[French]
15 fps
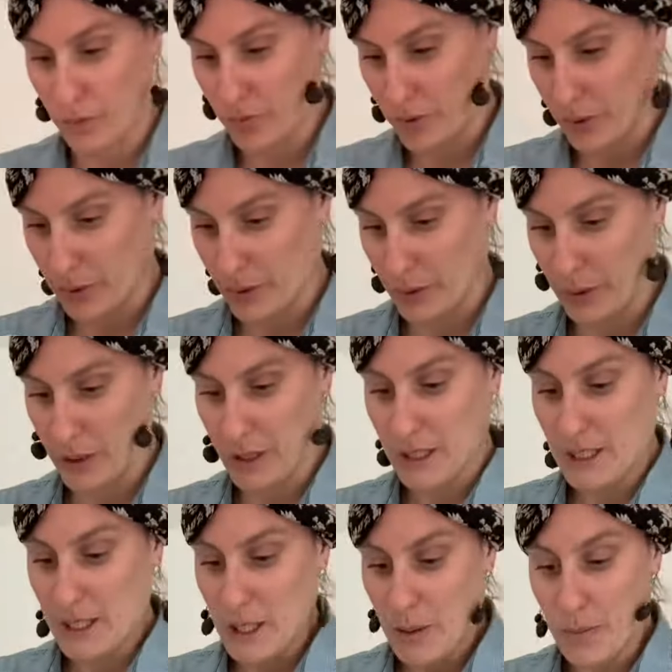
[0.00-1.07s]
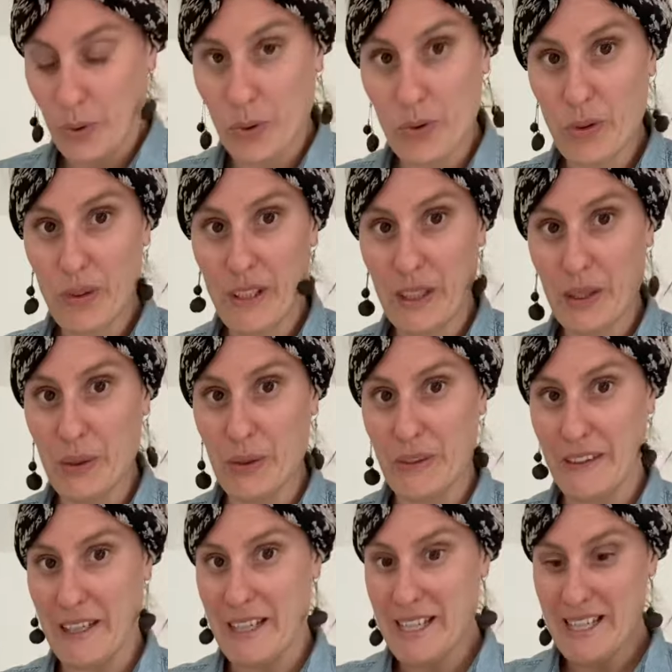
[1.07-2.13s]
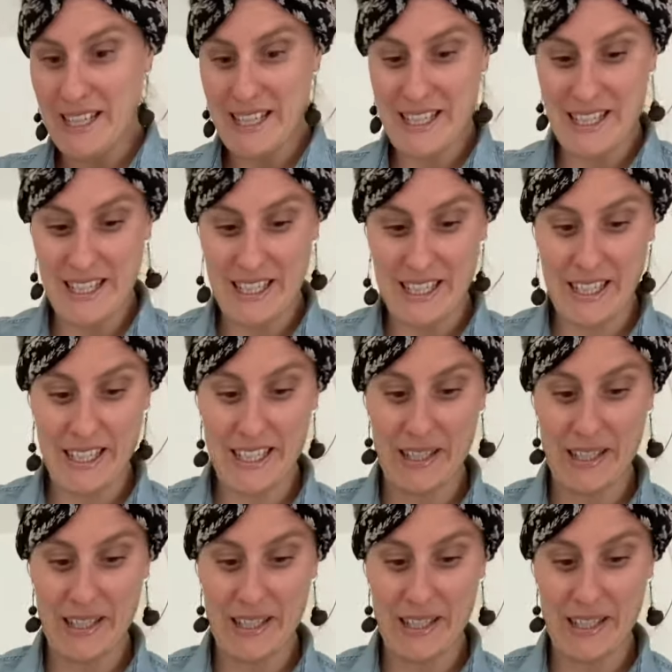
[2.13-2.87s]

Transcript: pour, euh, pour ceux qui connaissent. Et,